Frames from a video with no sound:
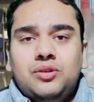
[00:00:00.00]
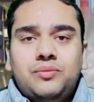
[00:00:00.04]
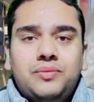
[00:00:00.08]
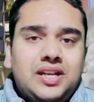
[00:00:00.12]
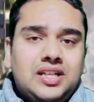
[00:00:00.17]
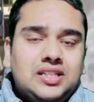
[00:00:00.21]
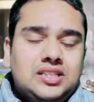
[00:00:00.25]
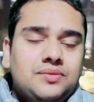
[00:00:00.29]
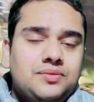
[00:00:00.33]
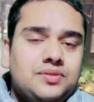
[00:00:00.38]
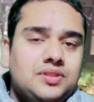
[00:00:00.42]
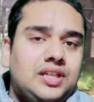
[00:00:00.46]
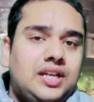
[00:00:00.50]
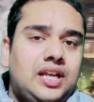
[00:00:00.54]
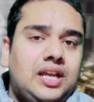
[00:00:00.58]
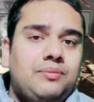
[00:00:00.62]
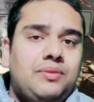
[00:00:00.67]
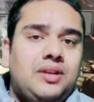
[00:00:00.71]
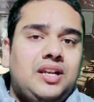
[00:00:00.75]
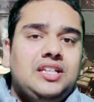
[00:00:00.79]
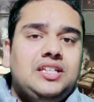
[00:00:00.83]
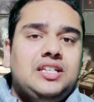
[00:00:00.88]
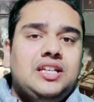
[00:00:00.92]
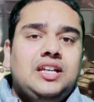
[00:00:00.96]
था जो हमारे
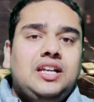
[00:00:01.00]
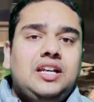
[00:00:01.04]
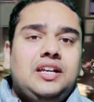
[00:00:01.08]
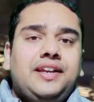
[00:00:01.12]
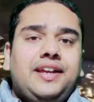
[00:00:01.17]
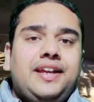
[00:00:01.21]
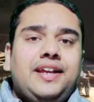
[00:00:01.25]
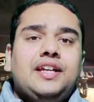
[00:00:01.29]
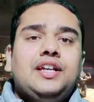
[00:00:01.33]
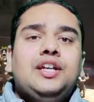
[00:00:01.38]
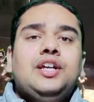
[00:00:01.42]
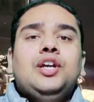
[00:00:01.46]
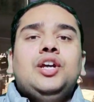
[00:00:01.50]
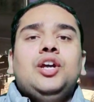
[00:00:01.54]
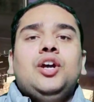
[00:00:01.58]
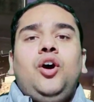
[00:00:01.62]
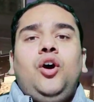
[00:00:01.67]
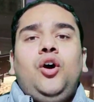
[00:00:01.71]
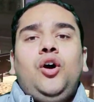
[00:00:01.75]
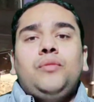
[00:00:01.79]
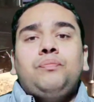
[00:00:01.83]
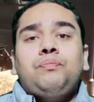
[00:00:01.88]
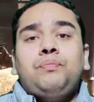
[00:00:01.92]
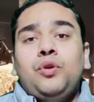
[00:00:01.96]
सब्सक्राइबर हैं चैनल के
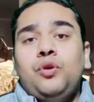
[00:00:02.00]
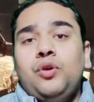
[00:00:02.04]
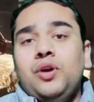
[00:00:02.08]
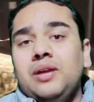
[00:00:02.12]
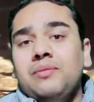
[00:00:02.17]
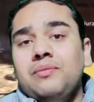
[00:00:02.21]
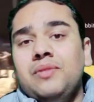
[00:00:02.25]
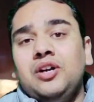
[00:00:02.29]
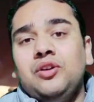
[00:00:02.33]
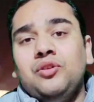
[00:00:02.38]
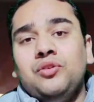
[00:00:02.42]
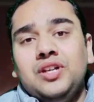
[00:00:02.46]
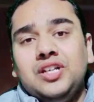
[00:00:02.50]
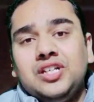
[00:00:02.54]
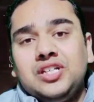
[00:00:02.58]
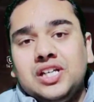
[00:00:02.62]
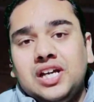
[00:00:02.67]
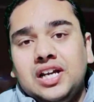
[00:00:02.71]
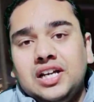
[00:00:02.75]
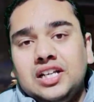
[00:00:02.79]
और प्रो गेमर टोनी